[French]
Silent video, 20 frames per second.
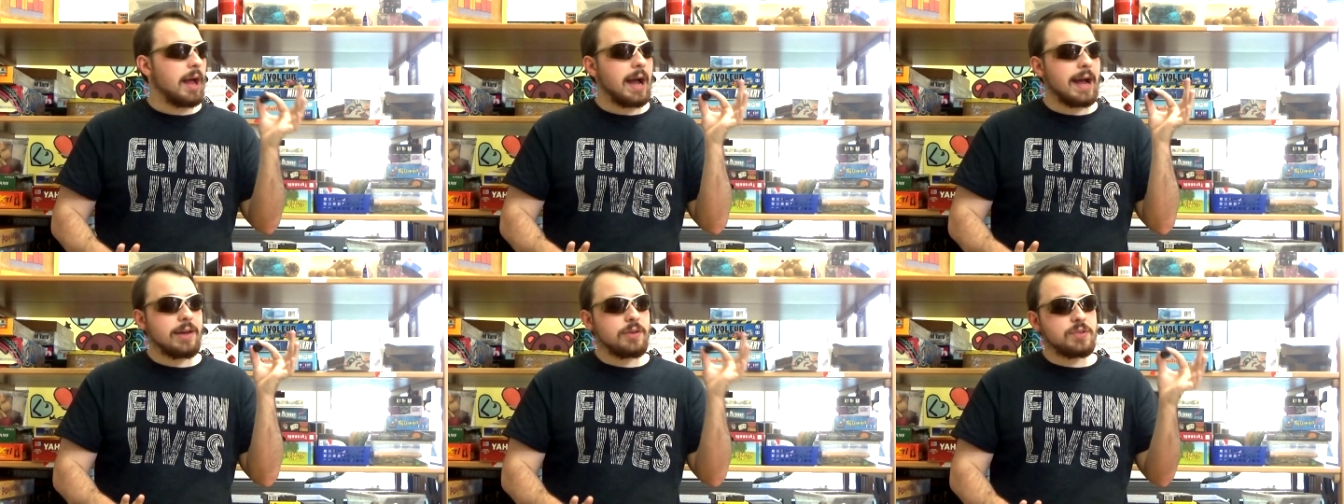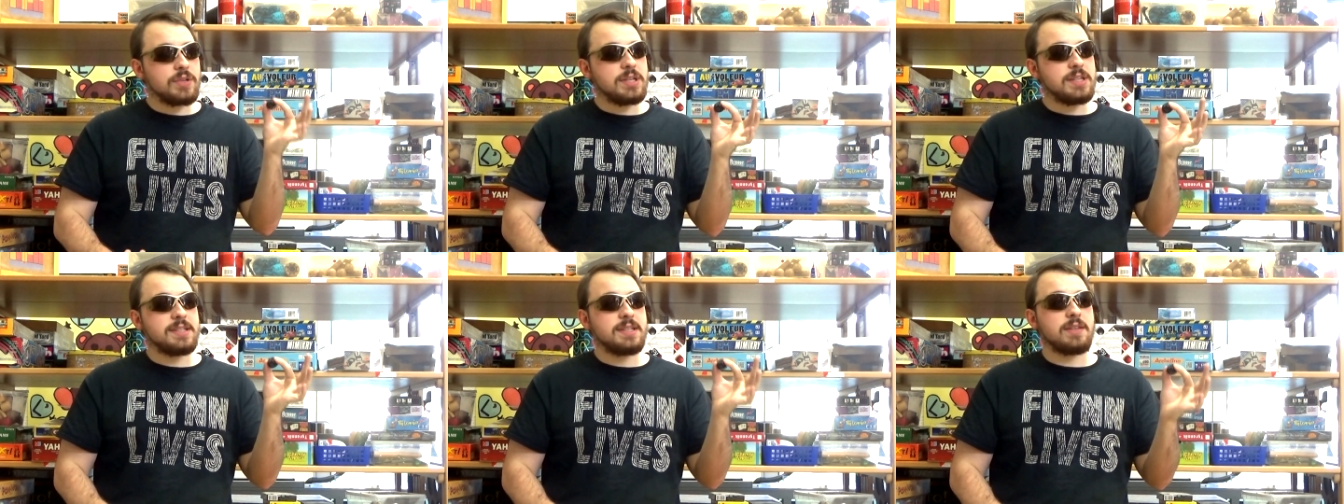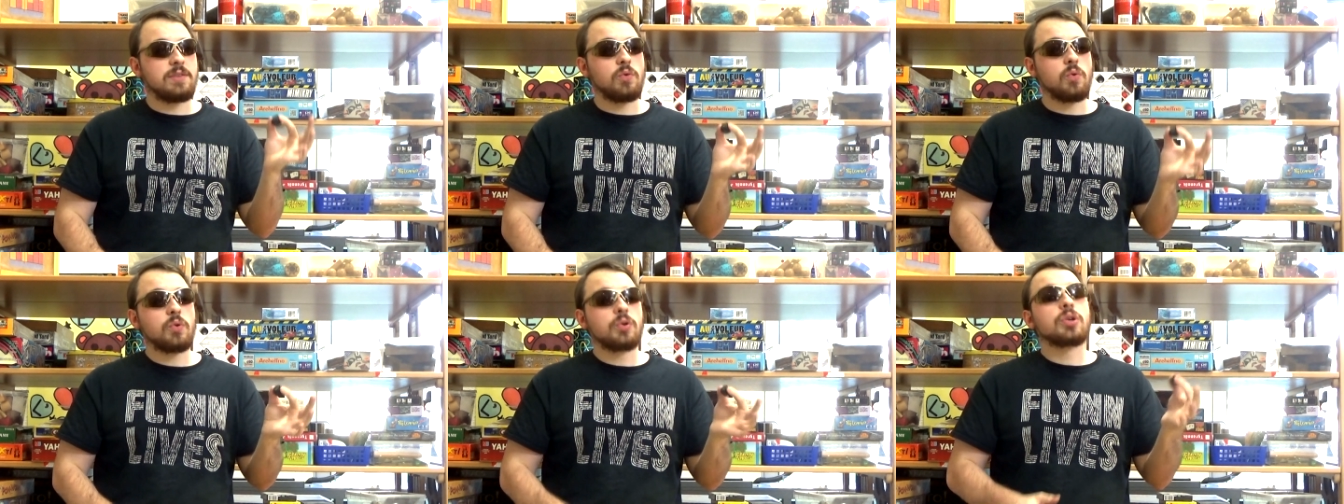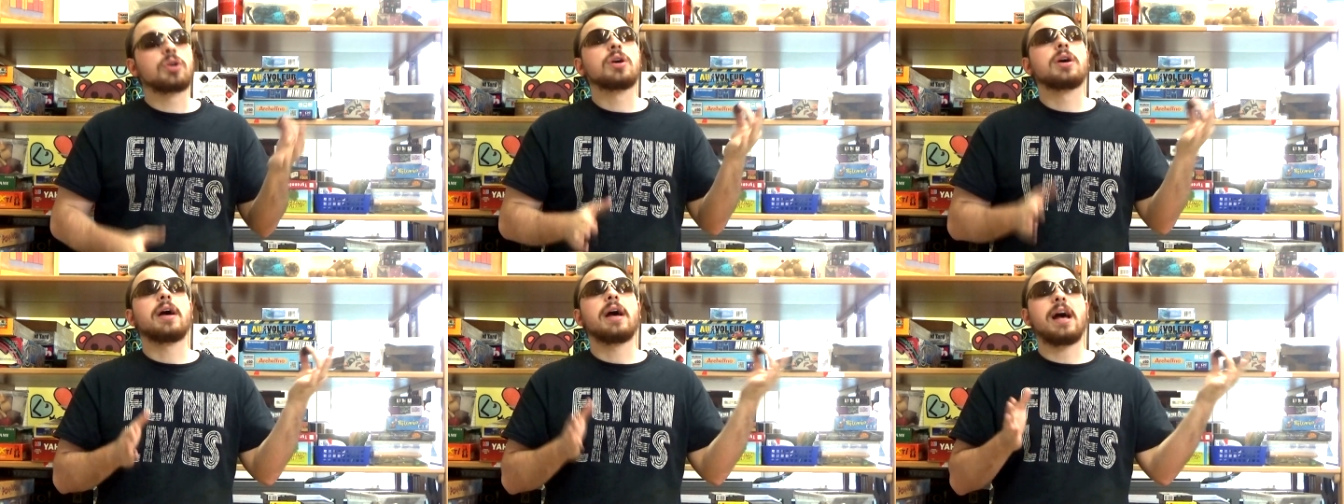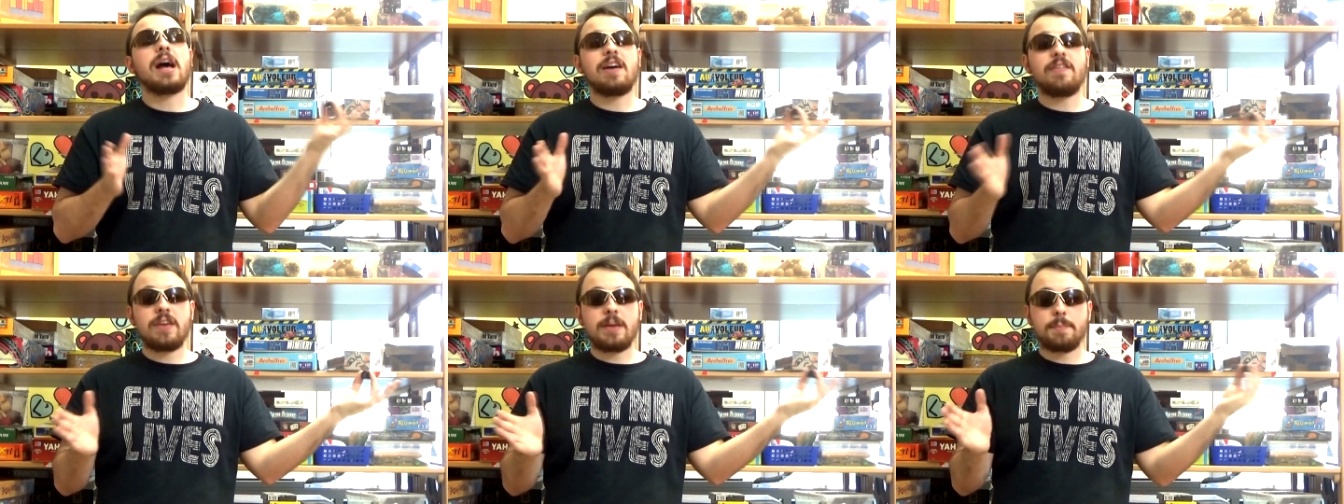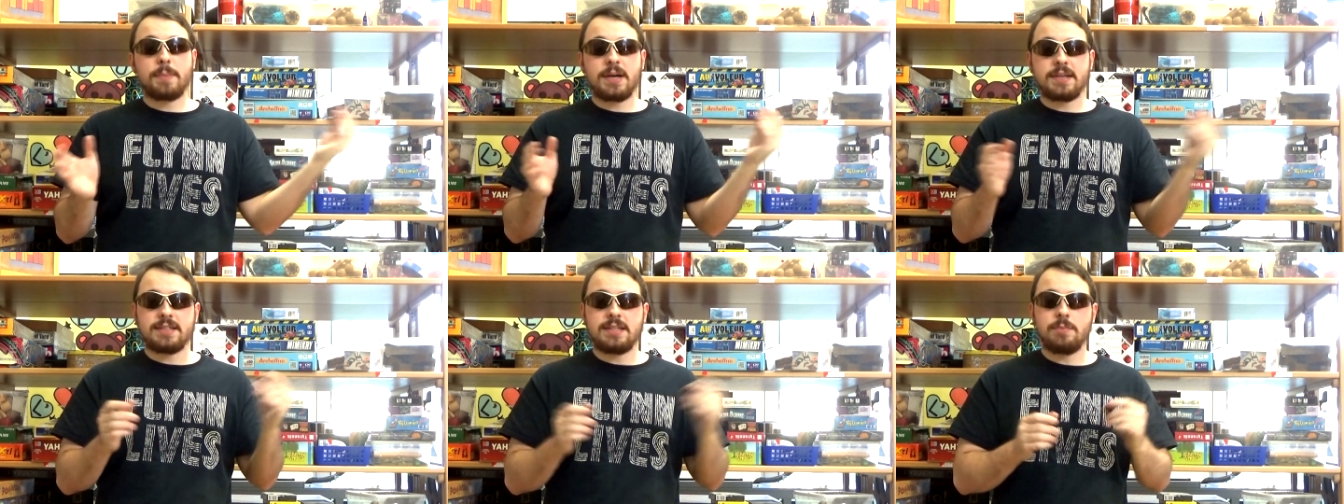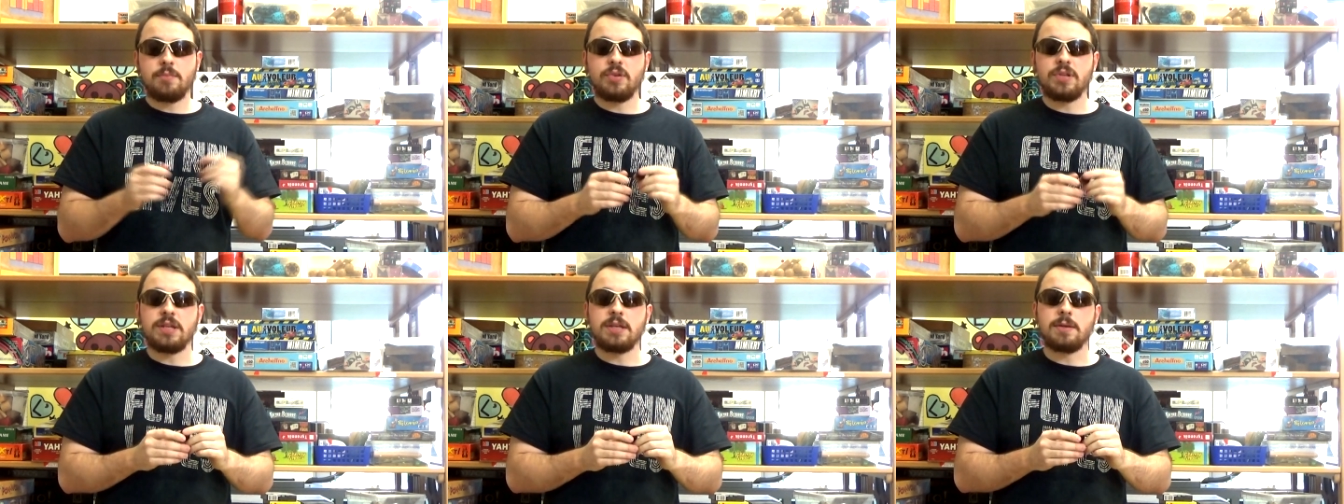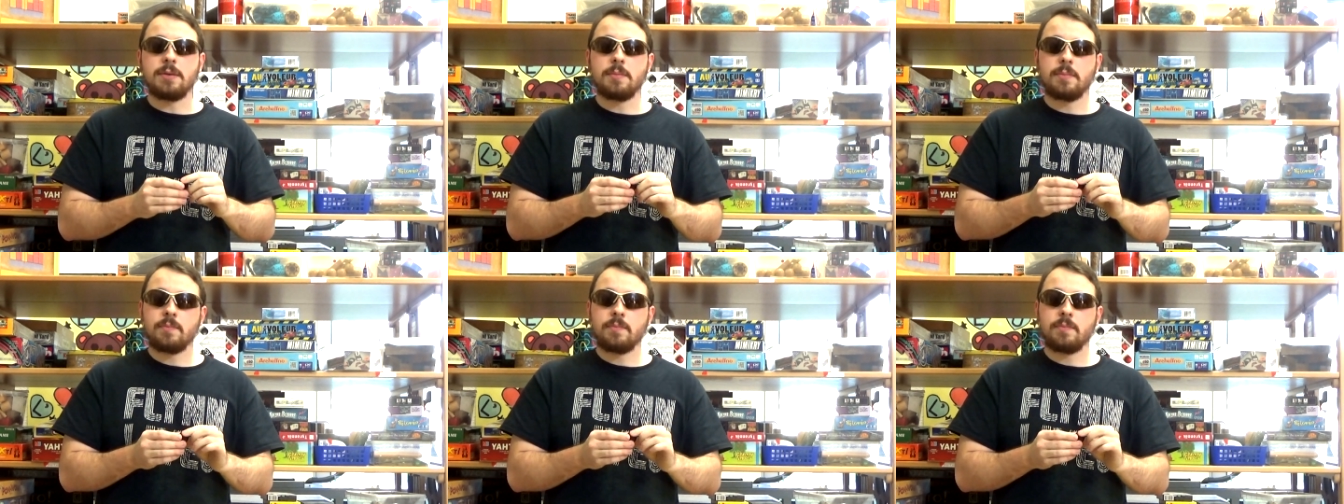À l'utiliser donc avec parcimonie.